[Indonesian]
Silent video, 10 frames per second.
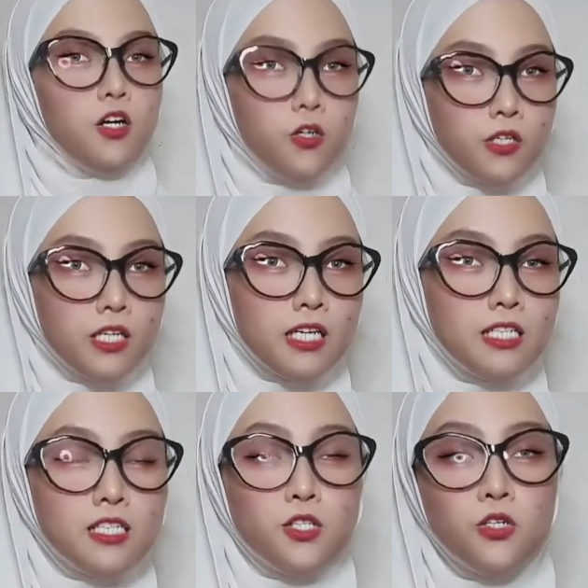Oke
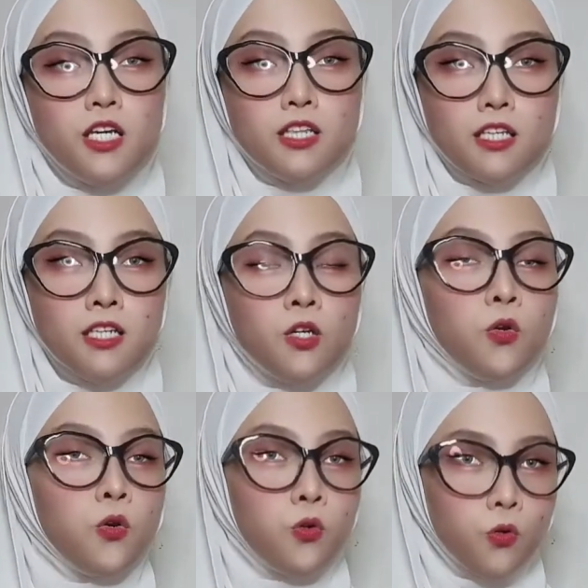guys, itu dia tadi
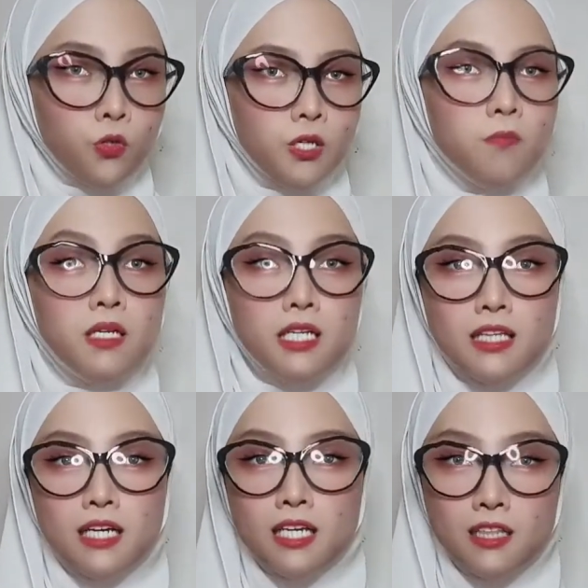kronologi berita
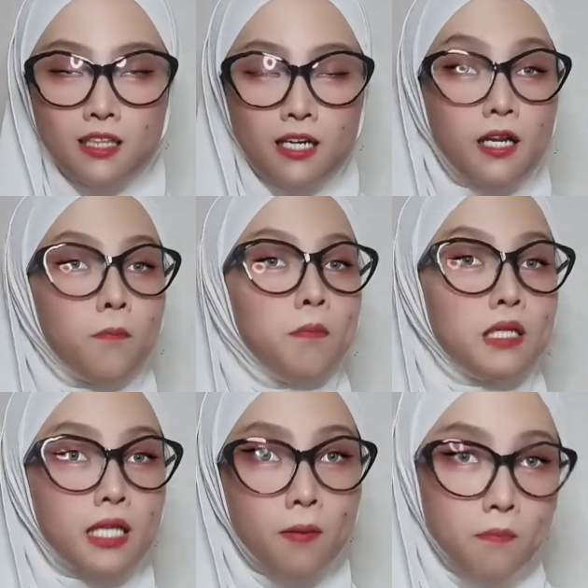kita yang
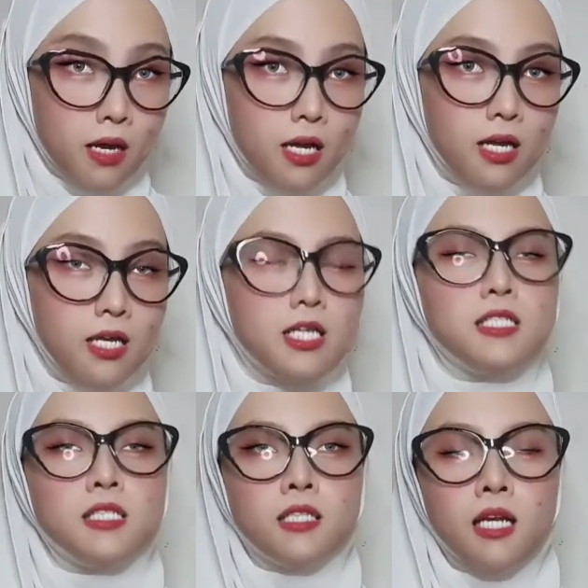pertama
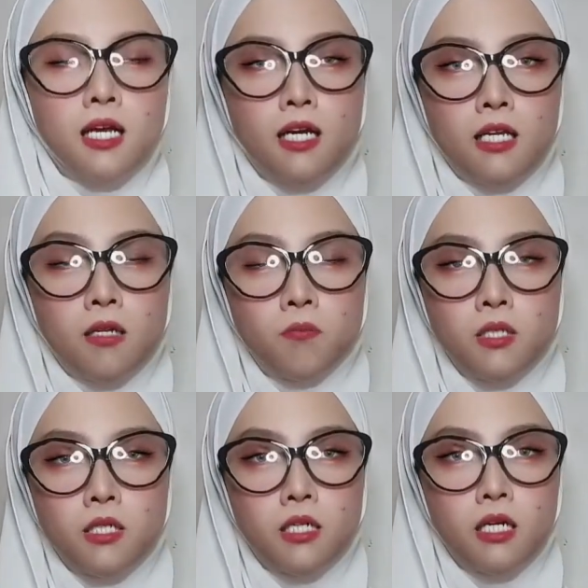setelah kalian
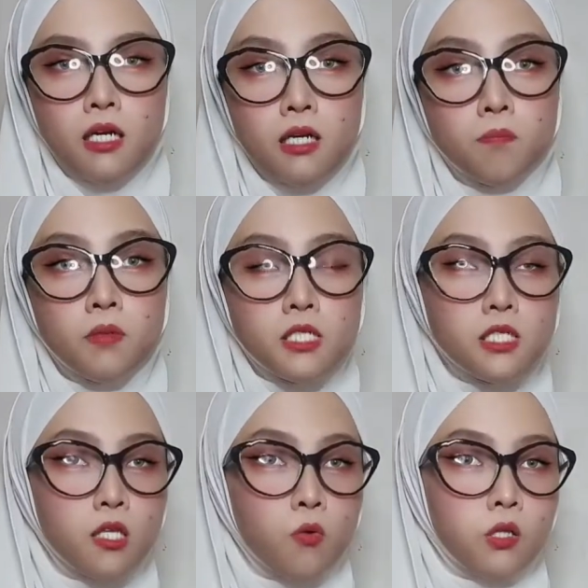mendengar
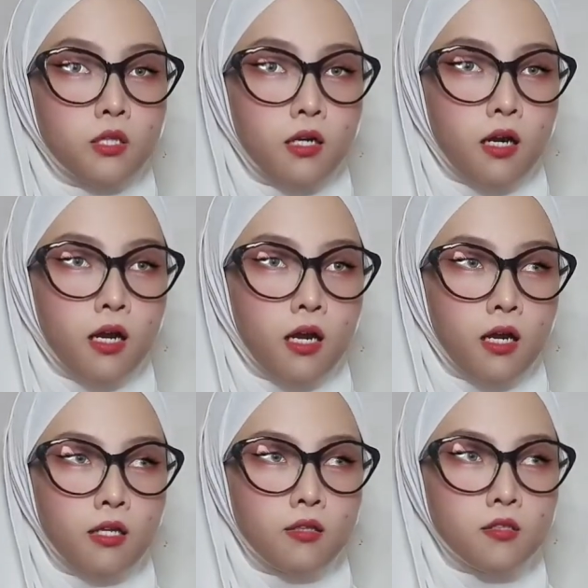peristiwa
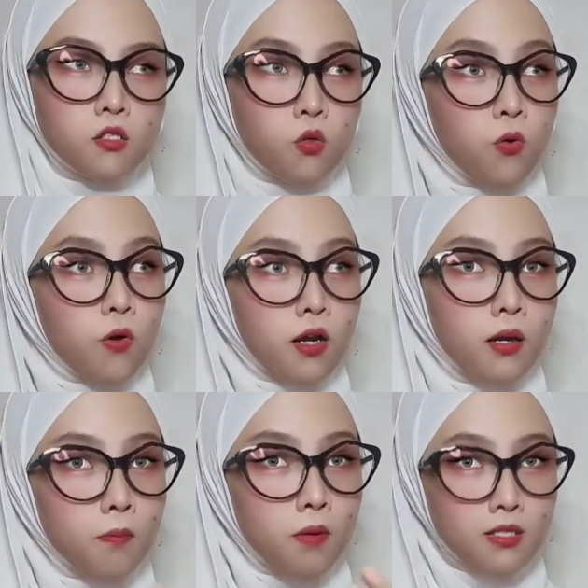terkait seorang
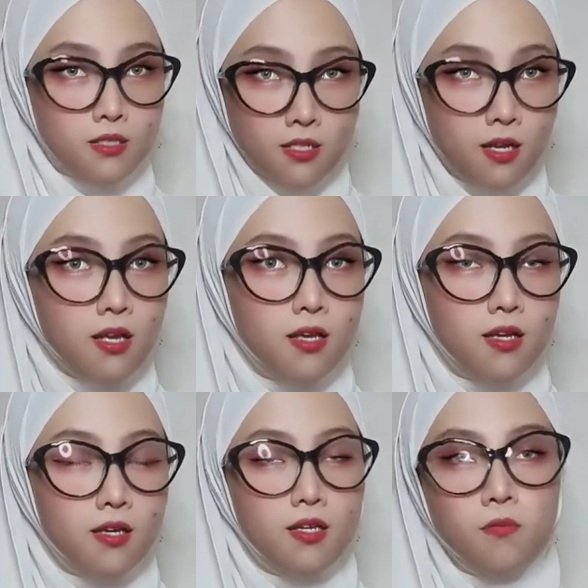remaja
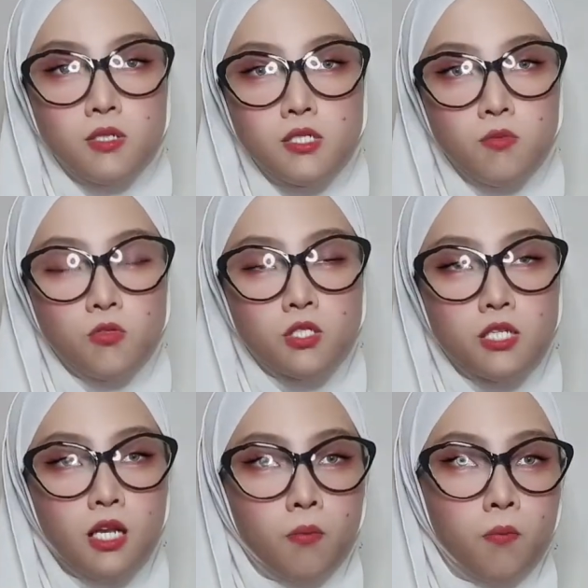yang masih
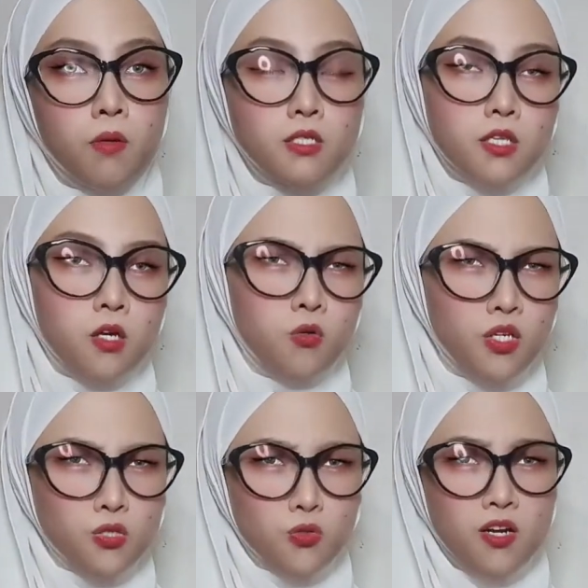berusia 18 tahun
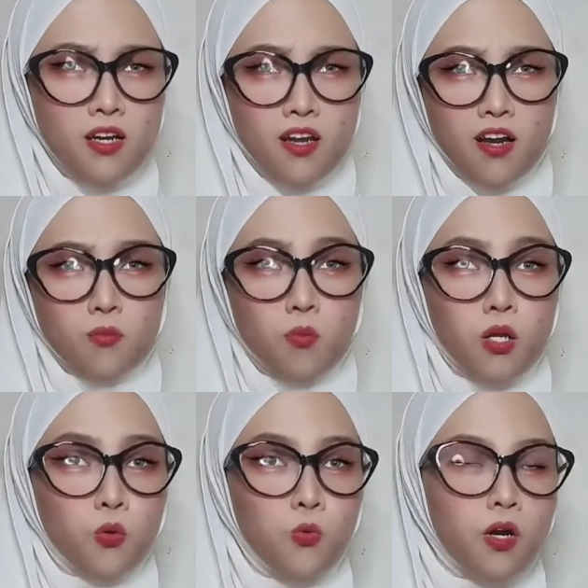yang sudah nekat
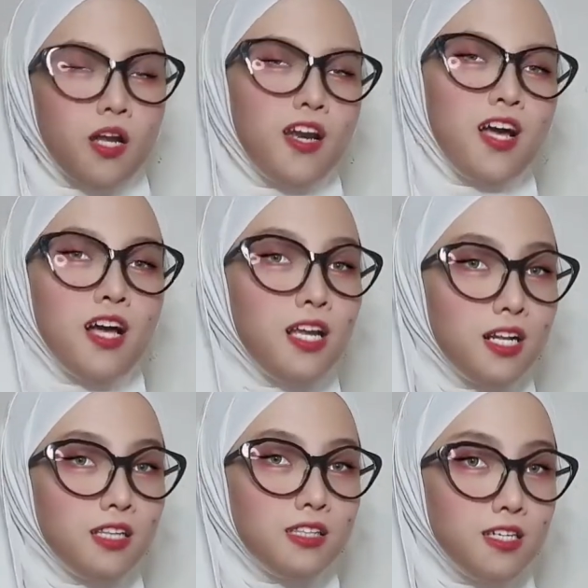melakukan hal-hal
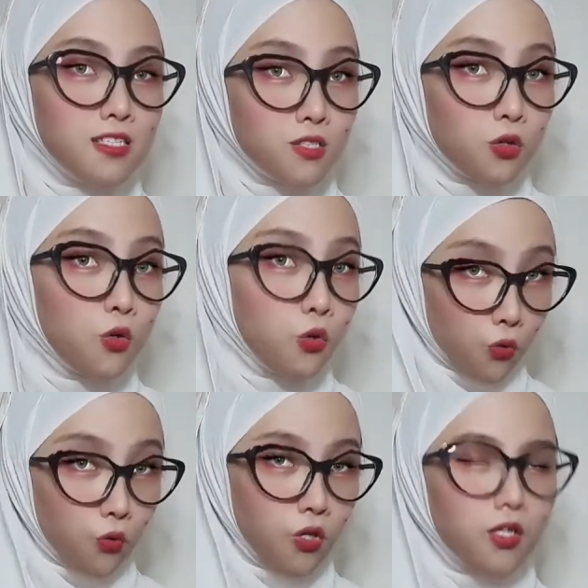tidak senonoh
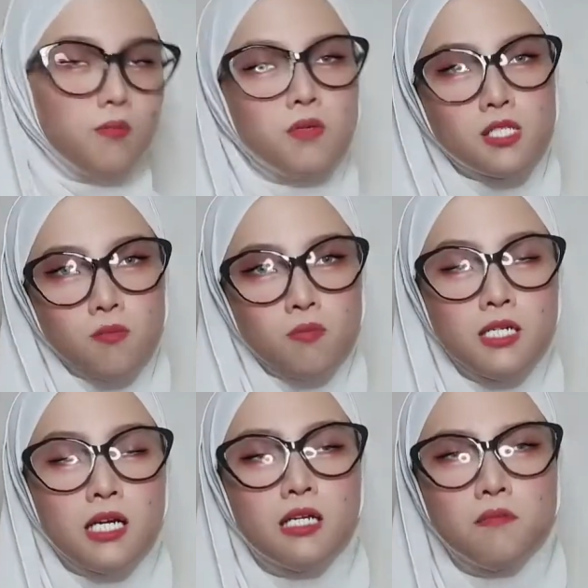bersama
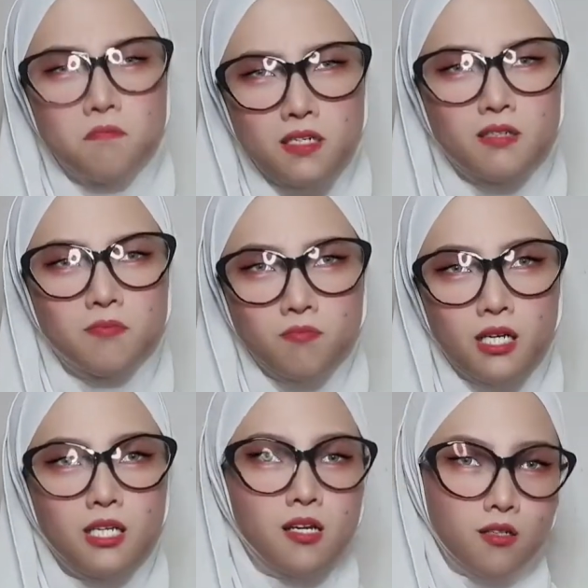dengan emak-emak
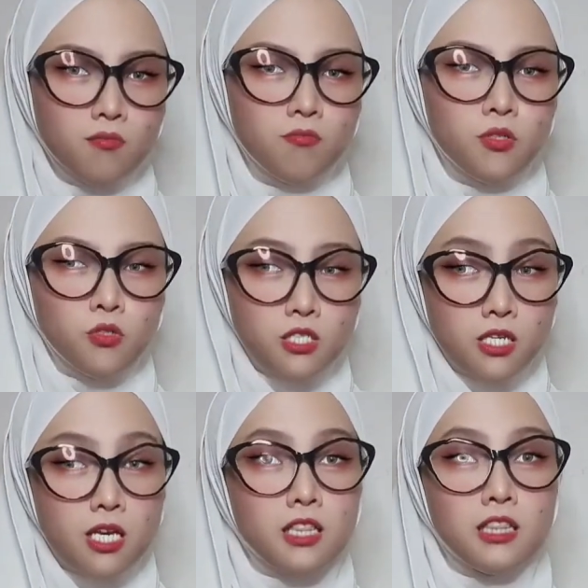yang
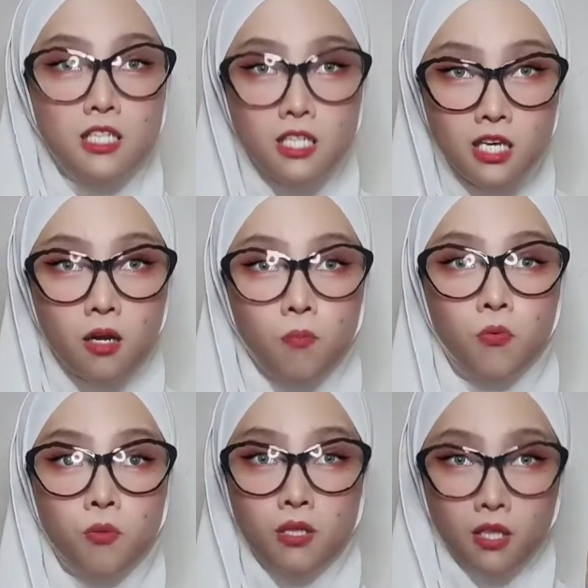berusia 35
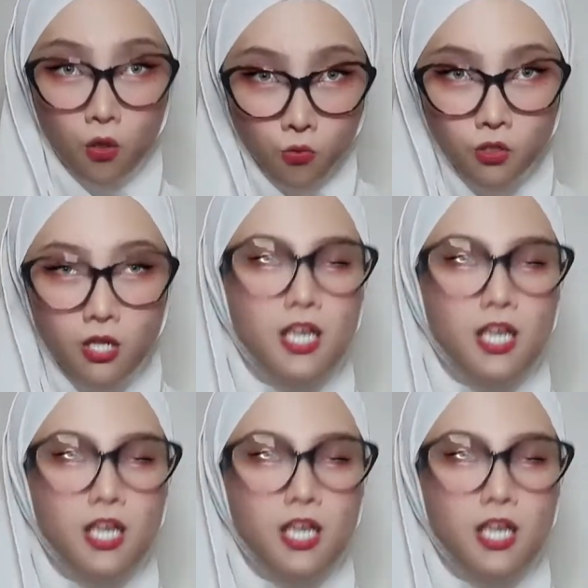tahun,